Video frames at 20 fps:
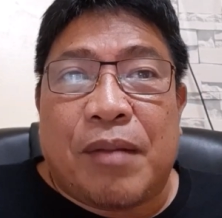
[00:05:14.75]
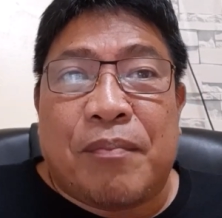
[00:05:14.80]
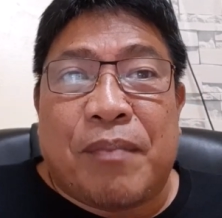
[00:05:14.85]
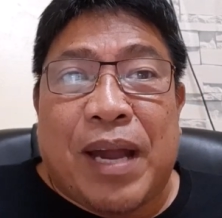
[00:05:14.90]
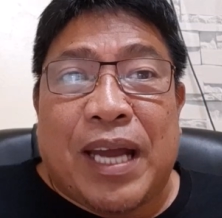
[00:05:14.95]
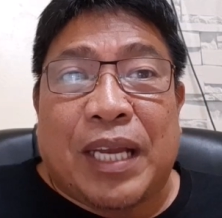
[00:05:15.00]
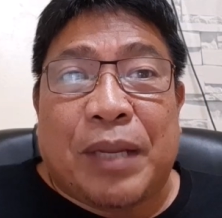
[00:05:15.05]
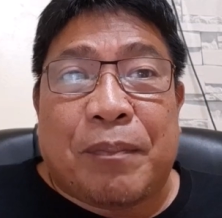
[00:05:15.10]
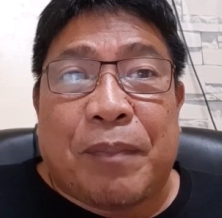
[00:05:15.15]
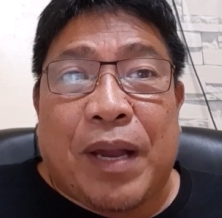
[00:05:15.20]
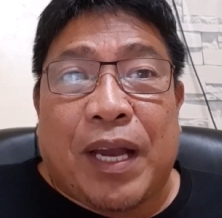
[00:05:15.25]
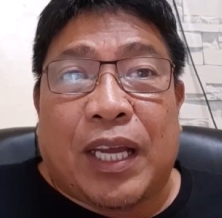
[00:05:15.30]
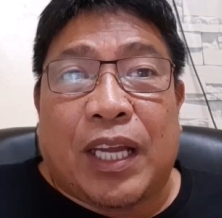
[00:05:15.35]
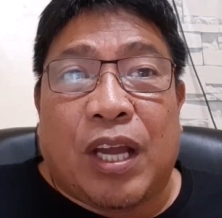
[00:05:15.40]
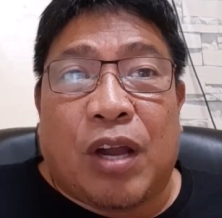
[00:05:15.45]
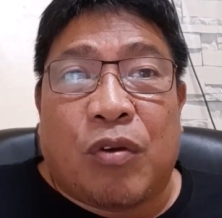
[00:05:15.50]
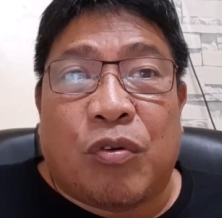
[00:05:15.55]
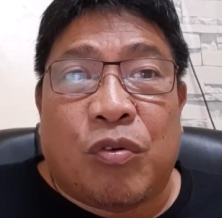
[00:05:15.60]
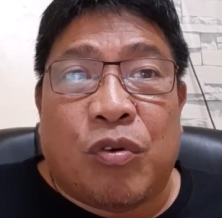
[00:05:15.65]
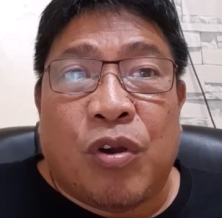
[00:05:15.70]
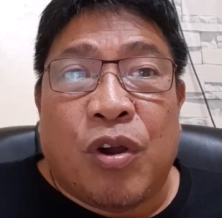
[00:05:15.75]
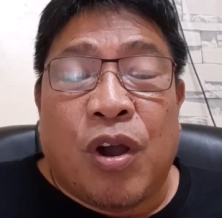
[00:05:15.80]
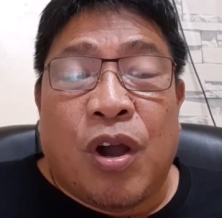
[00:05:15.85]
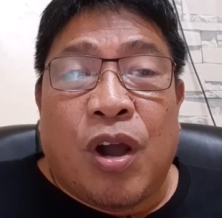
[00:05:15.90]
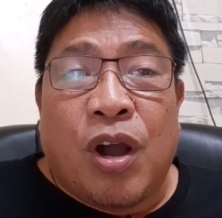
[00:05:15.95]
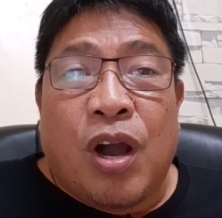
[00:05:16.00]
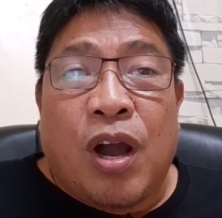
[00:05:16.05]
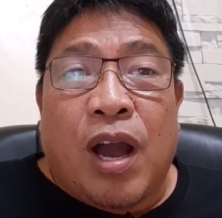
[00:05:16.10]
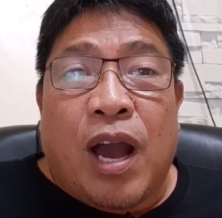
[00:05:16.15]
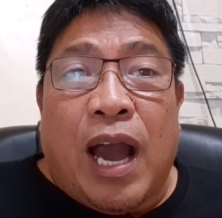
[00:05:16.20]
Manny Pacquiao,
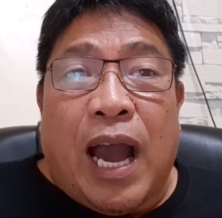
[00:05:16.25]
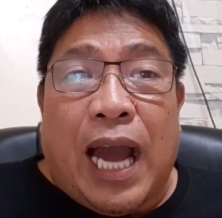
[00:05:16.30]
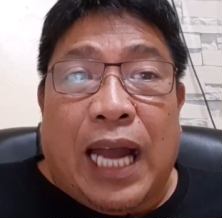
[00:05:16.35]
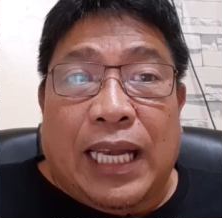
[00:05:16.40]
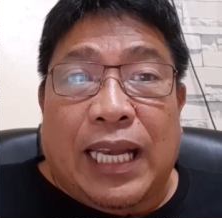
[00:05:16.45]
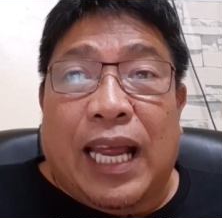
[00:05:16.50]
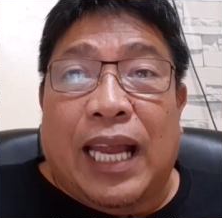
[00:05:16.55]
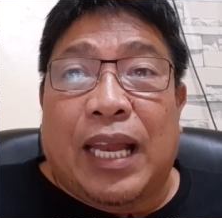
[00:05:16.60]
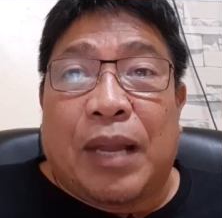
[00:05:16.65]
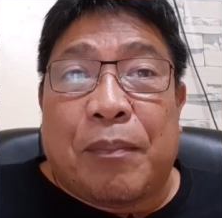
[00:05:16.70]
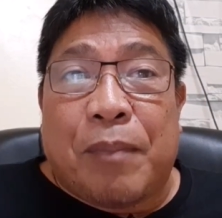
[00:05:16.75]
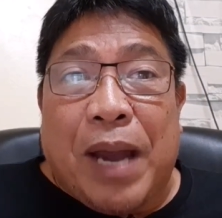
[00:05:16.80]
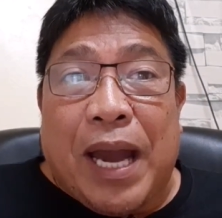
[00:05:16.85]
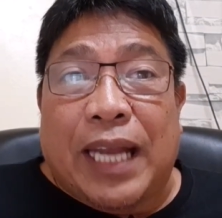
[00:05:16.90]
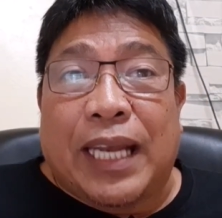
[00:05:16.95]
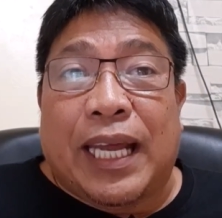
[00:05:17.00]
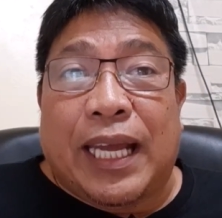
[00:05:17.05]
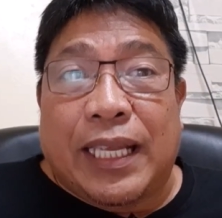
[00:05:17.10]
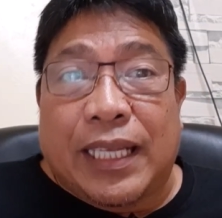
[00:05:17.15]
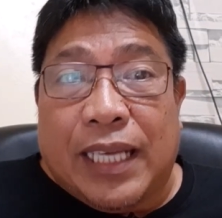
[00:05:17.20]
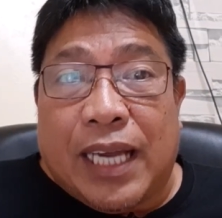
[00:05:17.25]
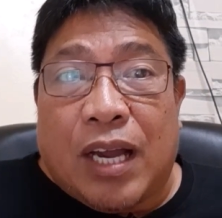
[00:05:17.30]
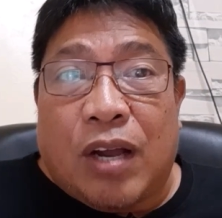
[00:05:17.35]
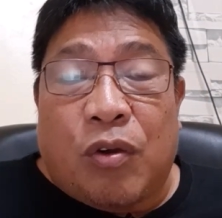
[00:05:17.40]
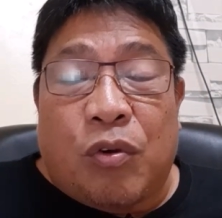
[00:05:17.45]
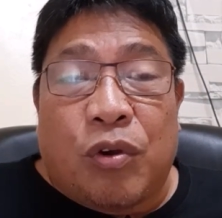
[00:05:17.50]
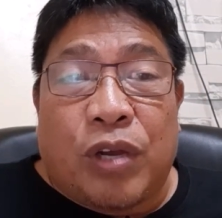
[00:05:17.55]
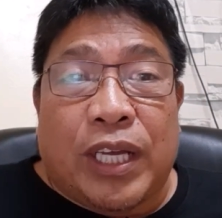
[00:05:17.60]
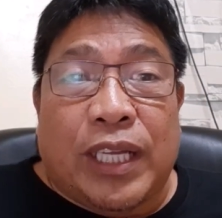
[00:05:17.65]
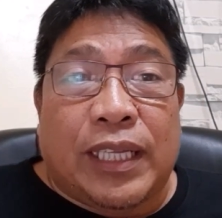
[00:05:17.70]
ang lalabanan niya
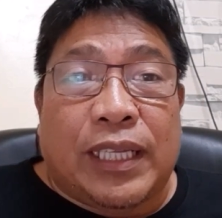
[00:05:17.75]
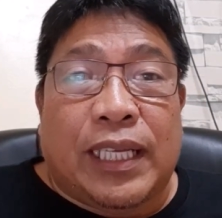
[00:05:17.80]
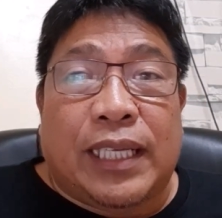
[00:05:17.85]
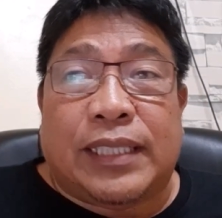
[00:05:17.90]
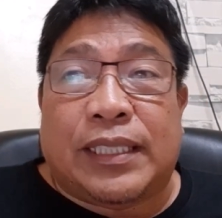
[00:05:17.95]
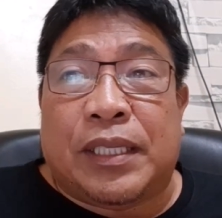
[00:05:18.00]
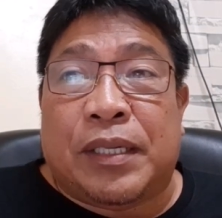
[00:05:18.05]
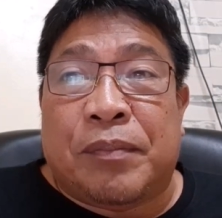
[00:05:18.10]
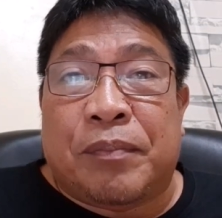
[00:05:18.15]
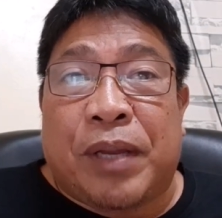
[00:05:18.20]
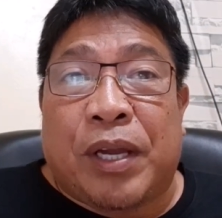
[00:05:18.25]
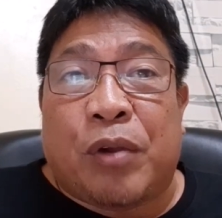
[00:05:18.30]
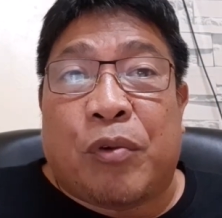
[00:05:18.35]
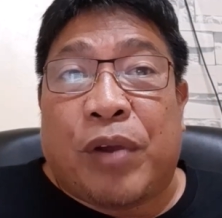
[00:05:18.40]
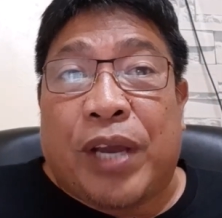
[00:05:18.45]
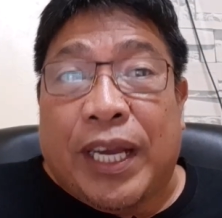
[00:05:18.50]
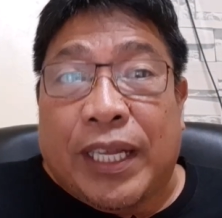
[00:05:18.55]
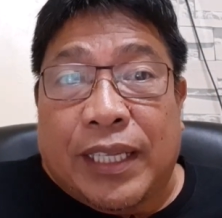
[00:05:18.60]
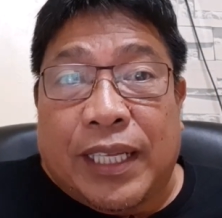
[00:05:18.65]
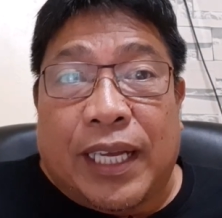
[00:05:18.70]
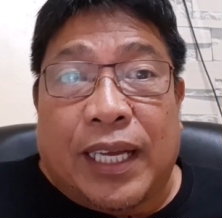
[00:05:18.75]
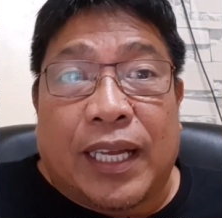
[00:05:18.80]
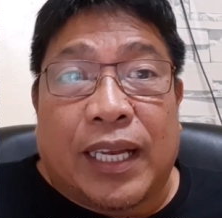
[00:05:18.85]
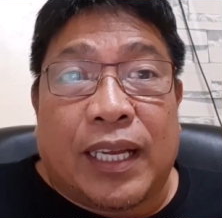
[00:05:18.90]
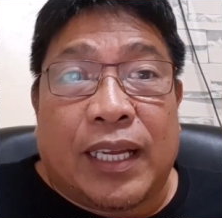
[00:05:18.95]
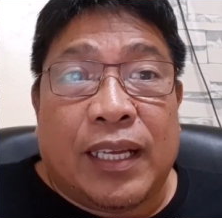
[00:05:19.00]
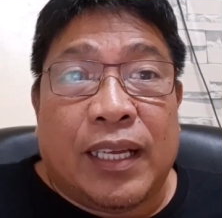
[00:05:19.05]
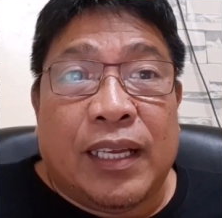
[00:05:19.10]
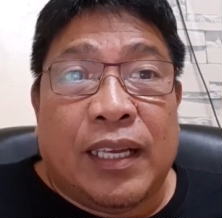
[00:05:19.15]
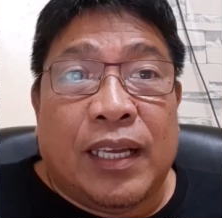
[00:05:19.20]
kung hindi si
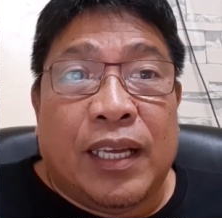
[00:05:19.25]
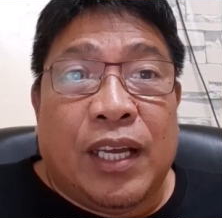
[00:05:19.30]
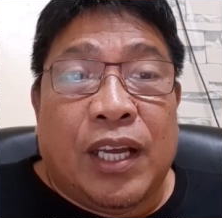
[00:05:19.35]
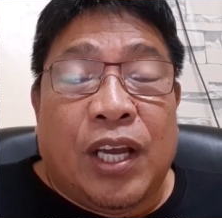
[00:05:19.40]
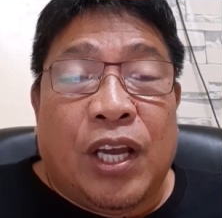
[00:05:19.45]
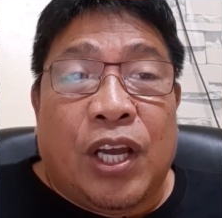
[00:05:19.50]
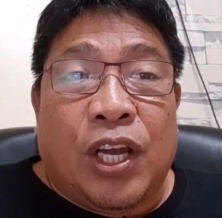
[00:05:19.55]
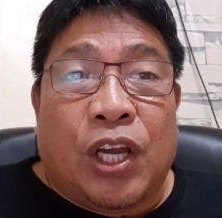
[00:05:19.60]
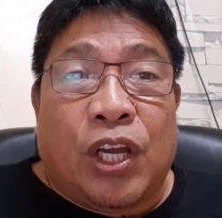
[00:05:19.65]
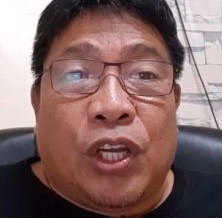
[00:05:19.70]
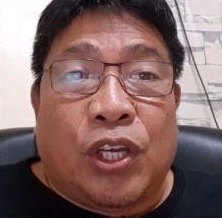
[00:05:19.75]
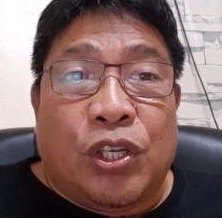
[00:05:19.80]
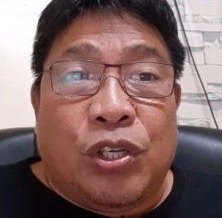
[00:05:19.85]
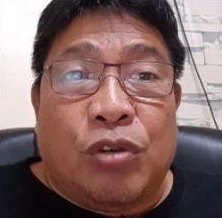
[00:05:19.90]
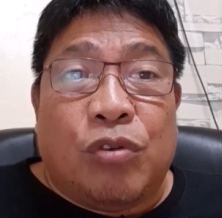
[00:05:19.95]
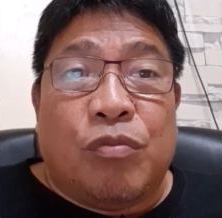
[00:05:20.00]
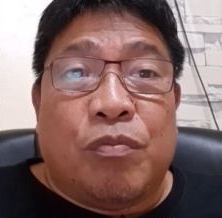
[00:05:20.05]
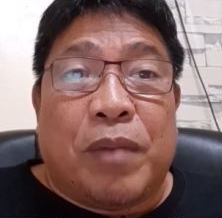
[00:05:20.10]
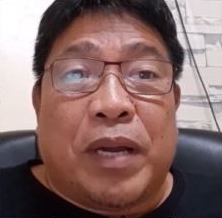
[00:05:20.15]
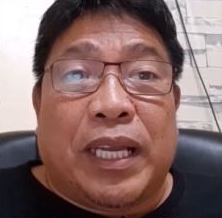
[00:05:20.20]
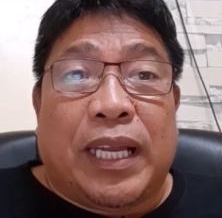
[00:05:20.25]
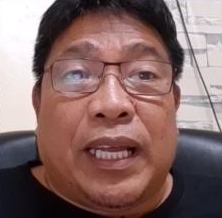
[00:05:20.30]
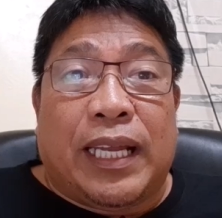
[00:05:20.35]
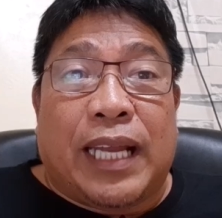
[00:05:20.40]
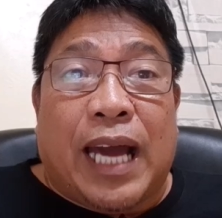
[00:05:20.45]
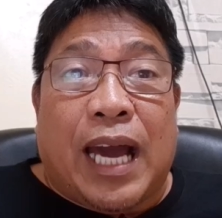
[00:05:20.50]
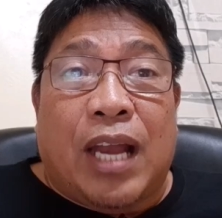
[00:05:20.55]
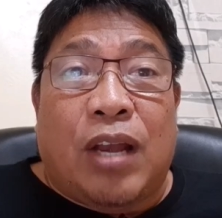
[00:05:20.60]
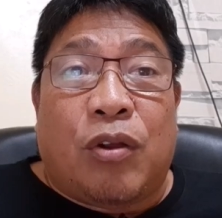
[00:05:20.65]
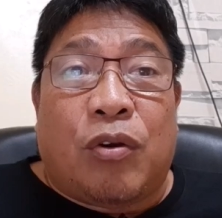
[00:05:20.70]
Mayweather, yung
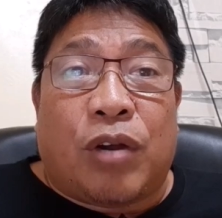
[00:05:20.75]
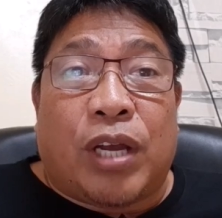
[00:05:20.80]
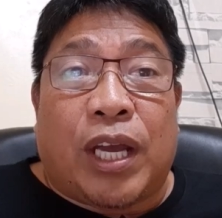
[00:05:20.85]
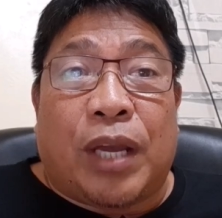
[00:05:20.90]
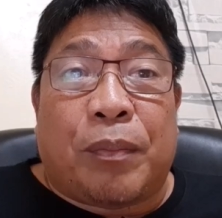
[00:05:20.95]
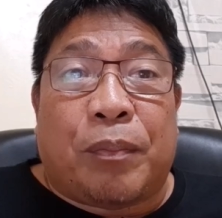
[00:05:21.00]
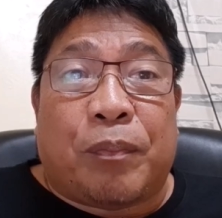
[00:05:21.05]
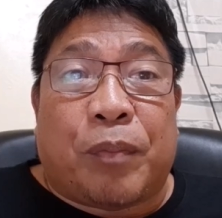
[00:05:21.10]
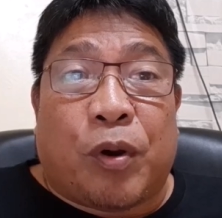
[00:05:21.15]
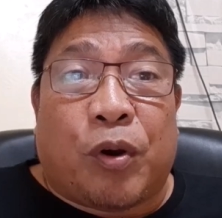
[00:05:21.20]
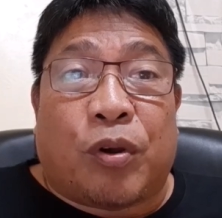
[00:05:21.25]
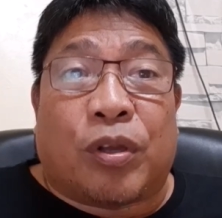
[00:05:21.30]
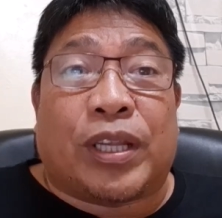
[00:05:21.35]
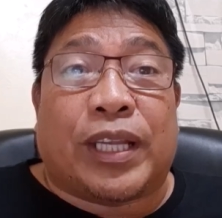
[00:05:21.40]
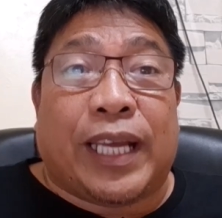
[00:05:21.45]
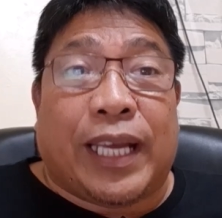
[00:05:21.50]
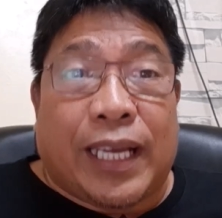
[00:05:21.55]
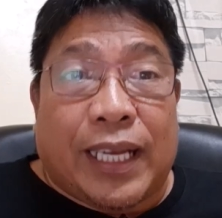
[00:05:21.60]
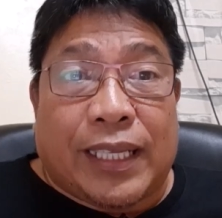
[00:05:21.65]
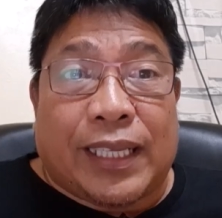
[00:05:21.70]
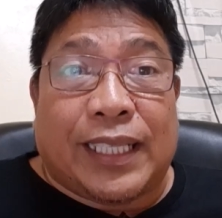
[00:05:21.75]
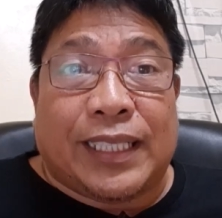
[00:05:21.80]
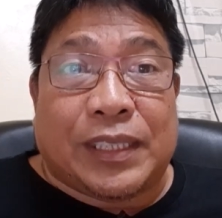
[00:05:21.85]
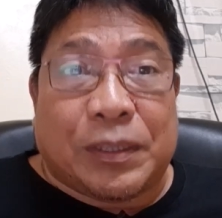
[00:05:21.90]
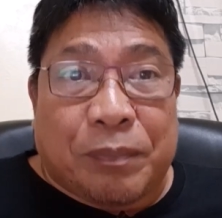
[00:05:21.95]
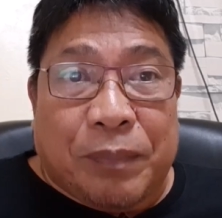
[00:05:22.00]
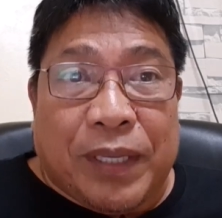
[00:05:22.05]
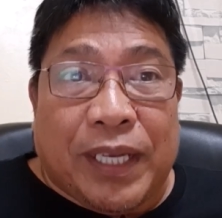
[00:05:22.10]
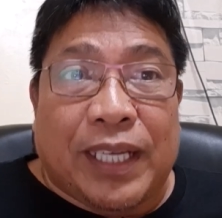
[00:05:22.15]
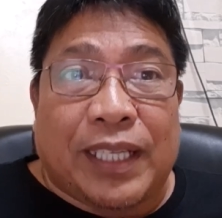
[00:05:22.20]
mananalo kay Porter at
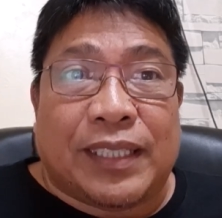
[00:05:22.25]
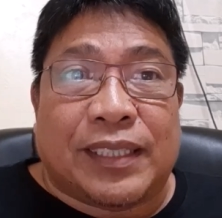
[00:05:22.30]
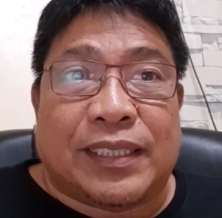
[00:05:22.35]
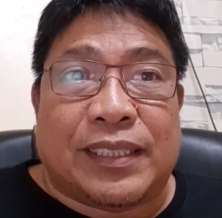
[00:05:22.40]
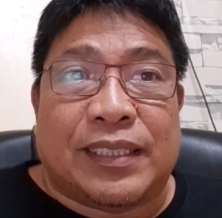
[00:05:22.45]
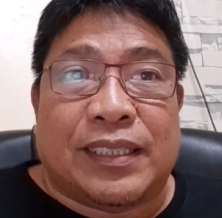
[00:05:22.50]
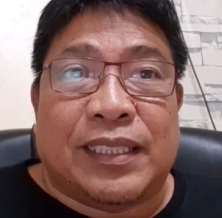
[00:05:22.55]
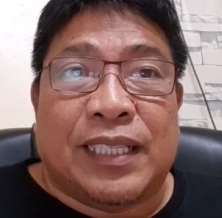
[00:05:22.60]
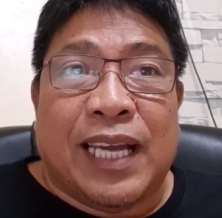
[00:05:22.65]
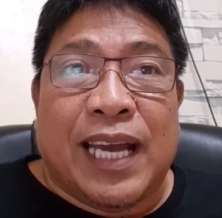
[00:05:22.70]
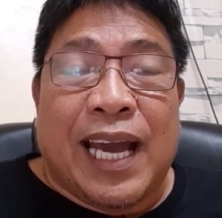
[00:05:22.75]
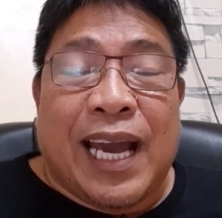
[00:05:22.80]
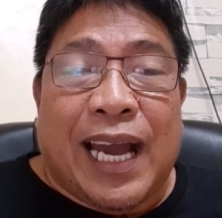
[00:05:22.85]
Spence.